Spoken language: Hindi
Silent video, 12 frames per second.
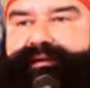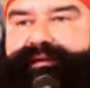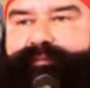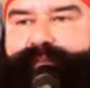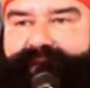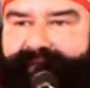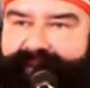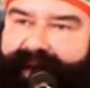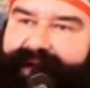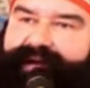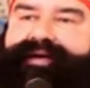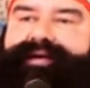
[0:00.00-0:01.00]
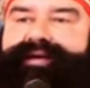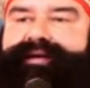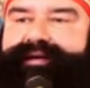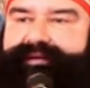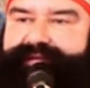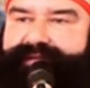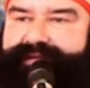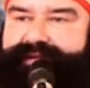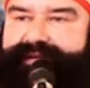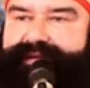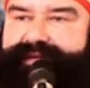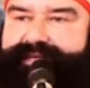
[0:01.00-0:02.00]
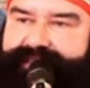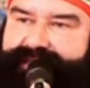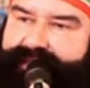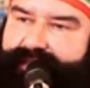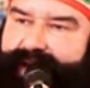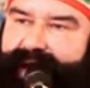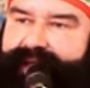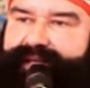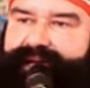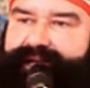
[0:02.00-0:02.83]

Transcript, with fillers: परिवार रहेगा समाज